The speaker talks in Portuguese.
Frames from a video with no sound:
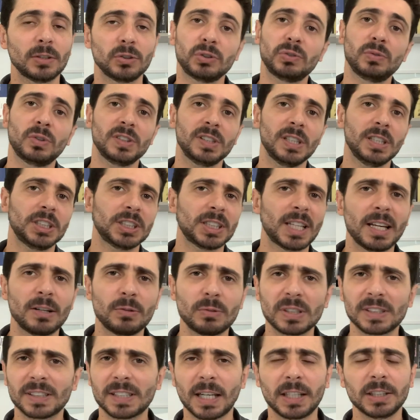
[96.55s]
Se você está em
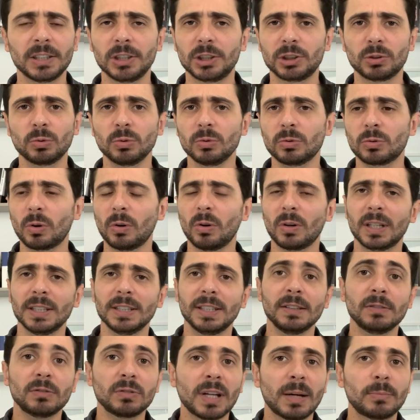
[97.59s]
uma sala de estudo, coloca
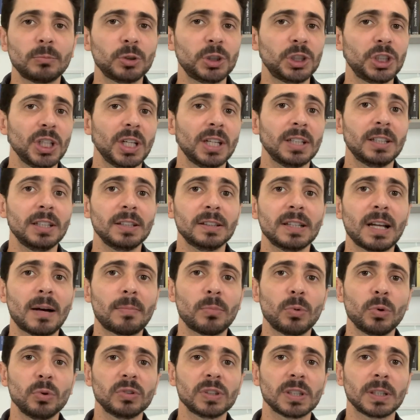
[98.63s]
dentro da mochila, dentro da
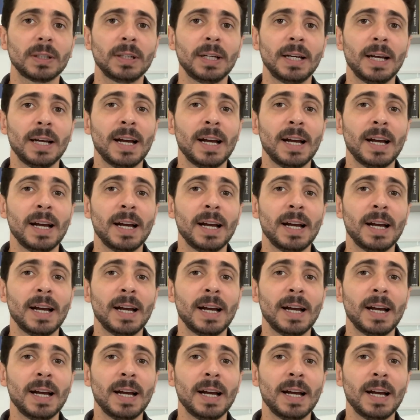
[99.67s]
bolsa,